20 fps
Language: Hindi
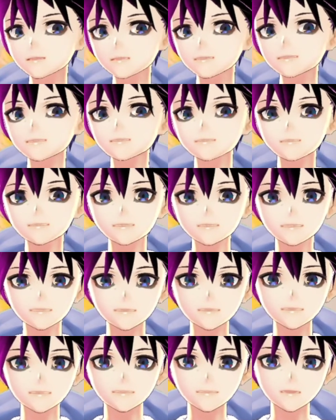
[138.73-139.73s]
दिस म्यूजिक
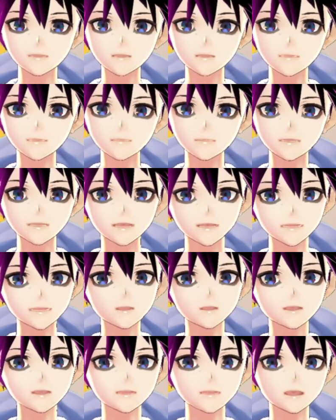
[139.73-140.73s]
वीडियो एंड यू
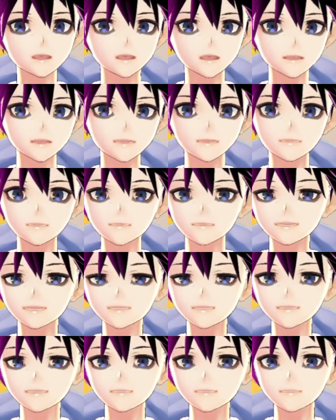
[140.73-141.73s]
विल नो
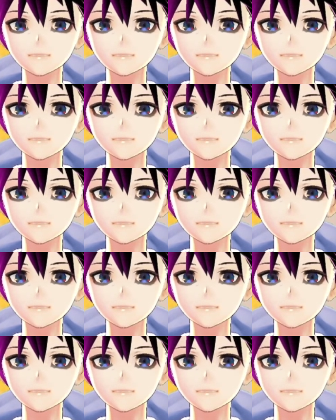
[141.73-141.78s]
एक्सैक्टली